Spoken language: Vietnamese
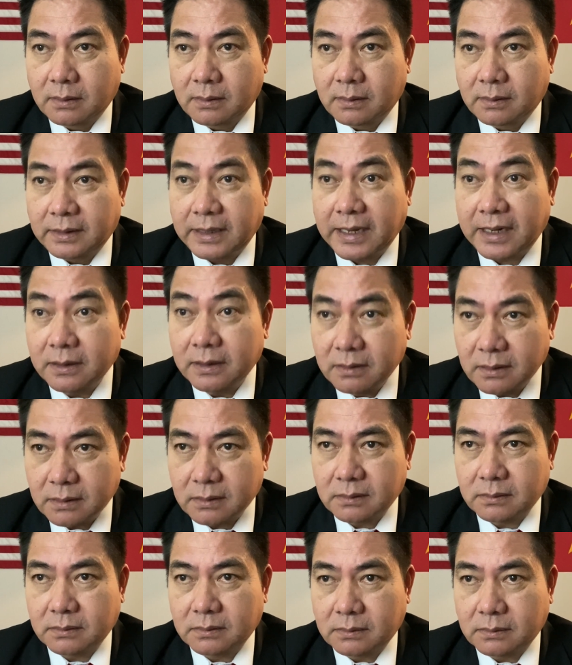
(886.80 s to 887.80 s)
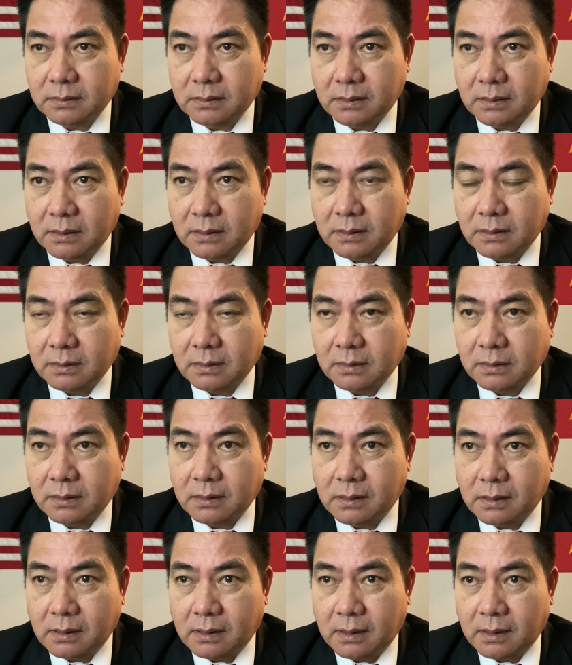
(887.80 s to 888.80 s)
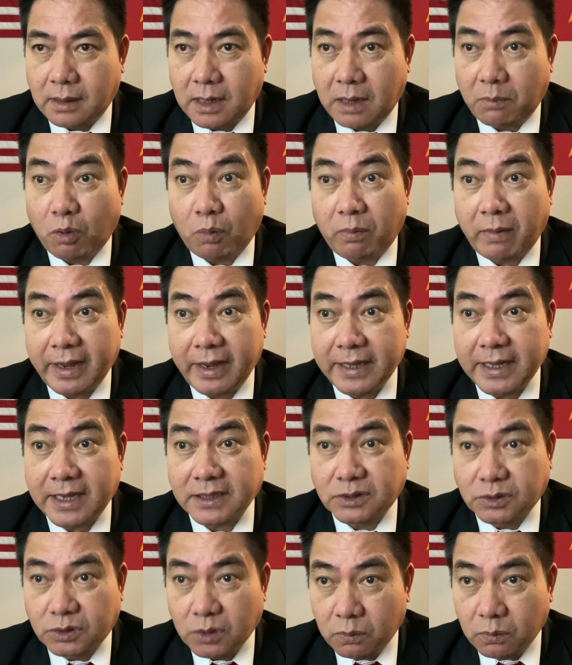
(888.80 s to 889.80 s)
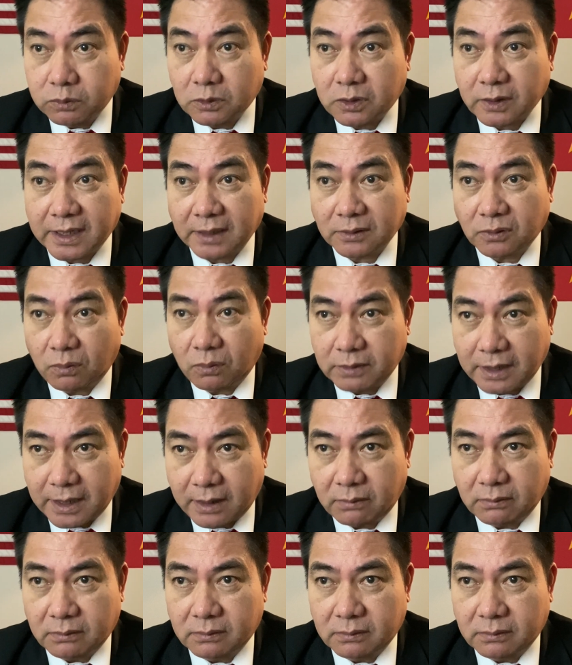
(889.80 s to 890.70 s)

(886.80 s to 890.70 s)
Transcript: nhà nước là một mái nhà chung cho các tôn giáo